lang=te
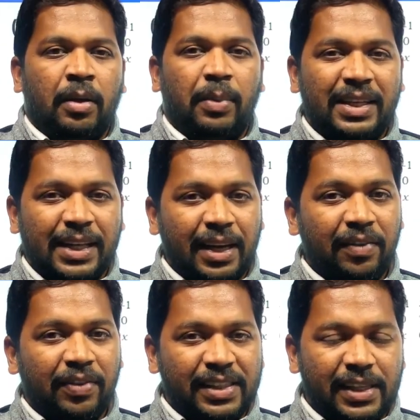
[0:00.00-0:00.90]
మా
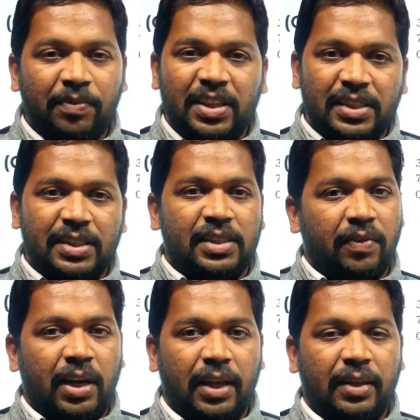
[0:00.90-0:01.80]
ఛానల్ ఫస్ట్ టైం విజిట్ చేసిన
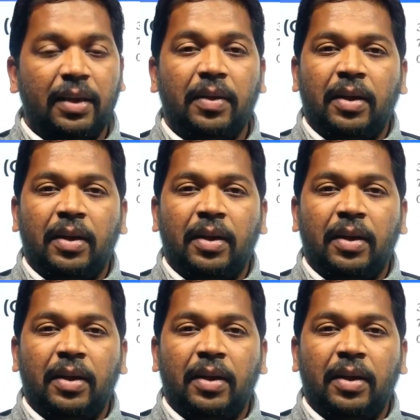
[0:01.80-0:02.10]
వాళ్ళైతే